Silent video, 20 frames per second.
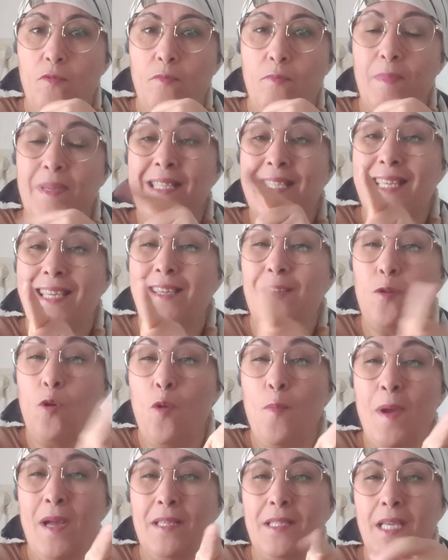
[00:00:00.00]
من
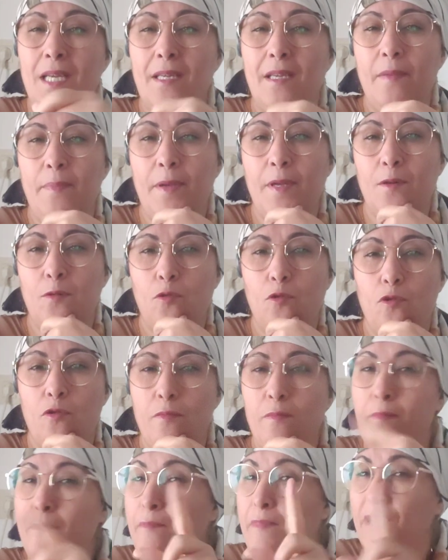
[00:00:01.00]
صغيركم حتى
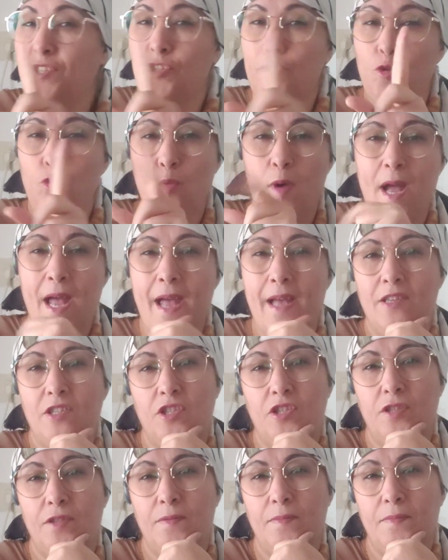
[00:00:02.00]
لكبيركم ما
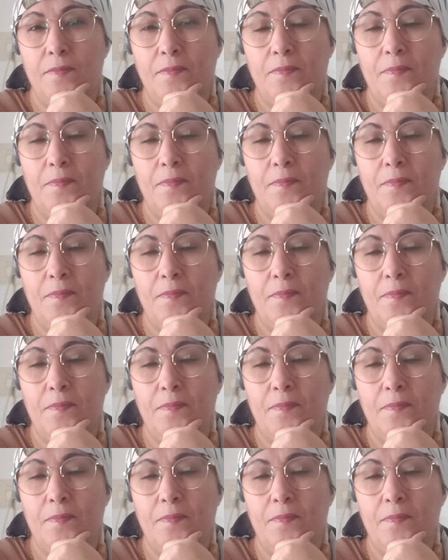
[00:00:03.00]
شتوهاش